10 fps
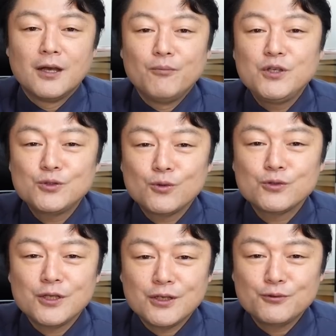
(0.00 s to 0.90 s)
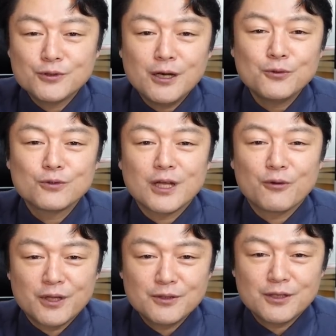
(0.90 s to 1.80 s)
民主党の政権不可能だ
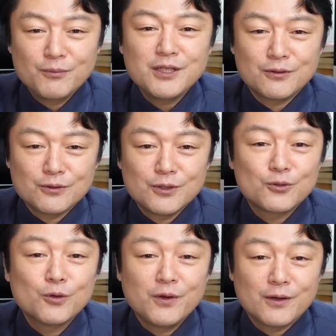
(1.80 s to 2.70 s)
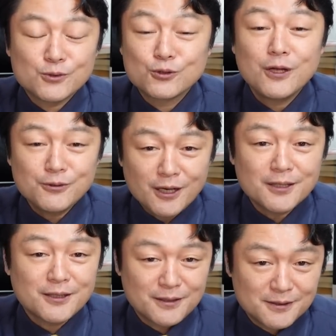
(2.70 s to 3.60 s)
よねって見てるネット民は少なくな
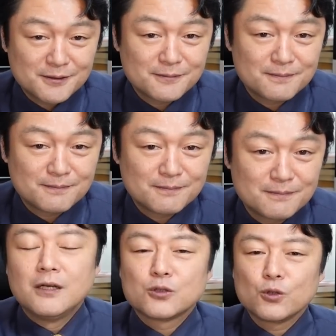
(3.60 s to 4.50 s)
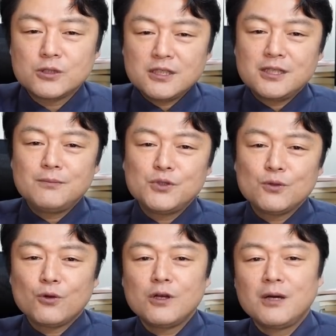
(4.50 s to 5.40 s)
かったんです。そして新聞
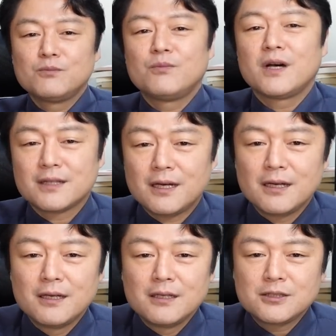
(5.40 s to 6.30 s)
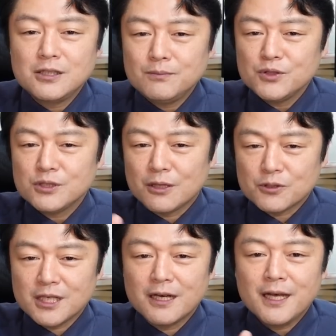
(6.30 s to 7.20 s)
のコラムまた新聞社の
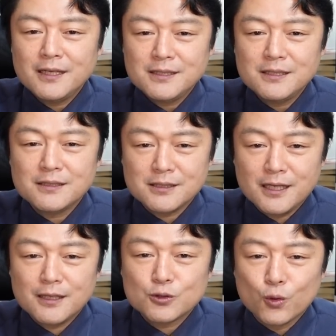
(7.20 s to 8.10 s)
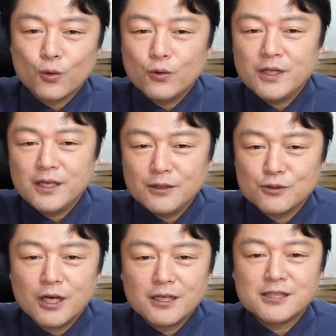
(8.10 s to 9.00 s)
社内人事でそこにい
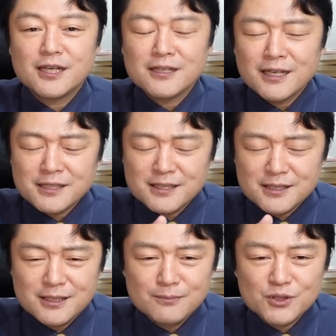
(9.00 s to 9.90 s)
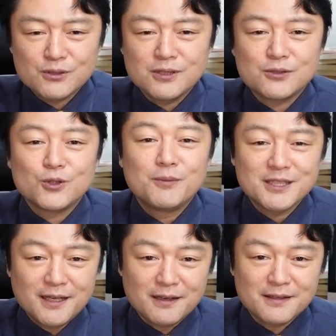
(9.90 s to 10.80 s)
る記者らしき人物に過ぎま
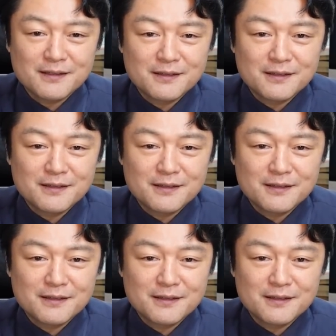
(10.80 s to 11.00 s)
せん。